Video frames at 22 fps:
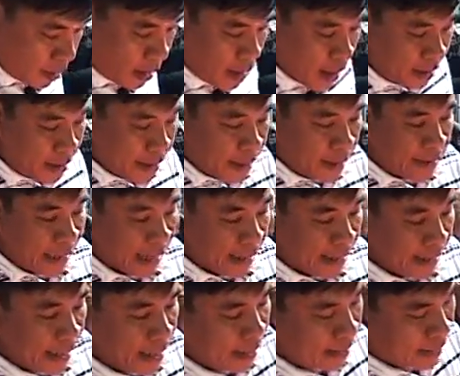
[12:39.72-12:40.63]
ở đây
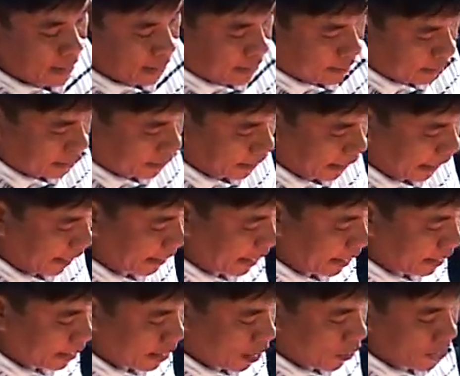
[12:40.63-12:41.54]
tại các tại
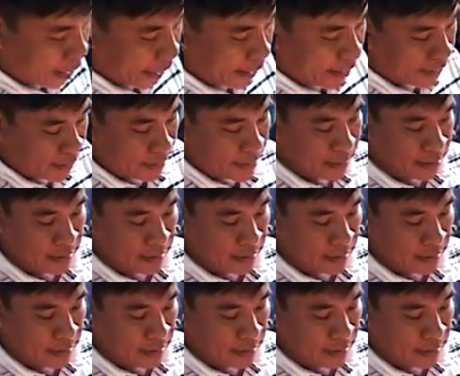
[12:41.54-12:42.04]
các đầu cành